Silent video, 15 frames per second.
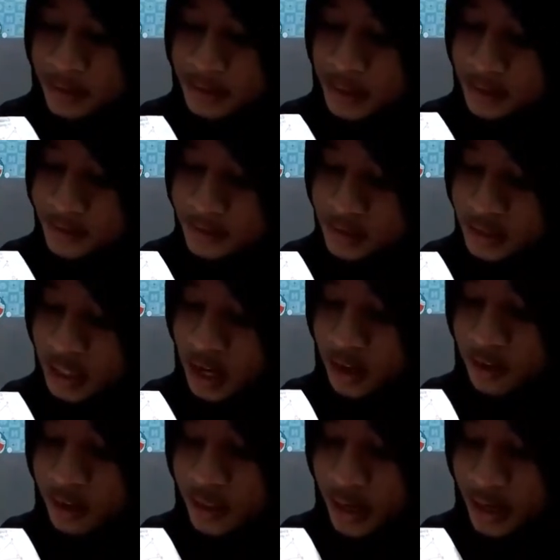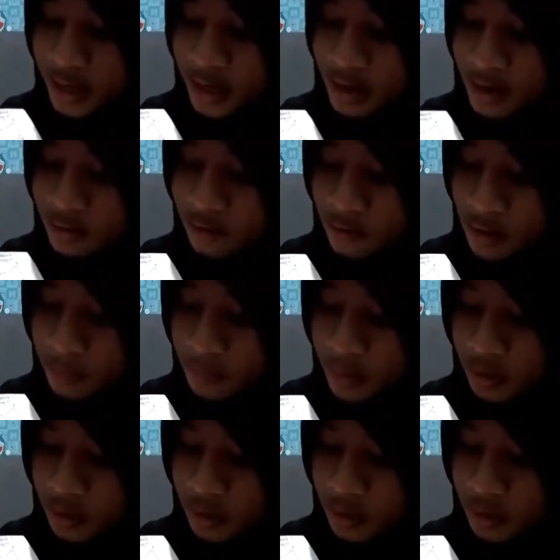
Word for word: Selanjutnya, kotangan alfa.